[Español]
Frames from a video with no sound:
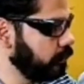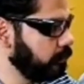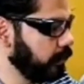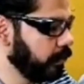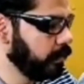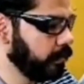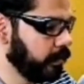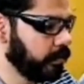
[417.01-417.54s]

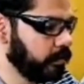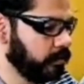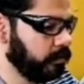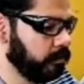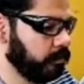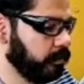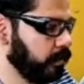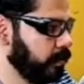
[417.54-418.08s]
imagen texto
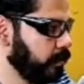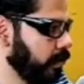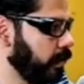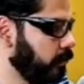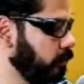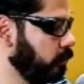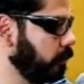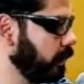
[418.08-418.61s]
pues es
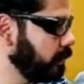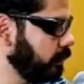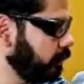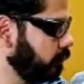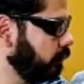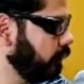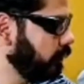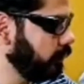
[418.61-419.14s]
algo
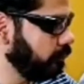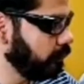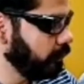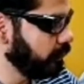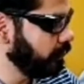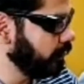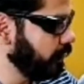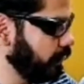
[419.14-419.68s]
básico de,
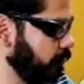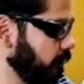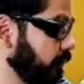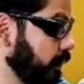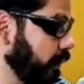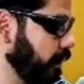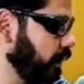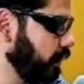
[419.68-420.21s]
de
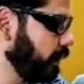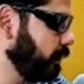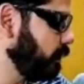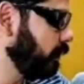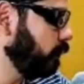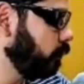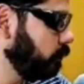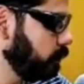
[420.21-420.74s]
nuestro,
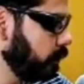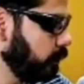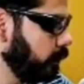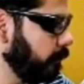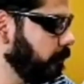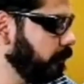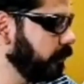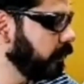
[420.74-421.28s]
¿no?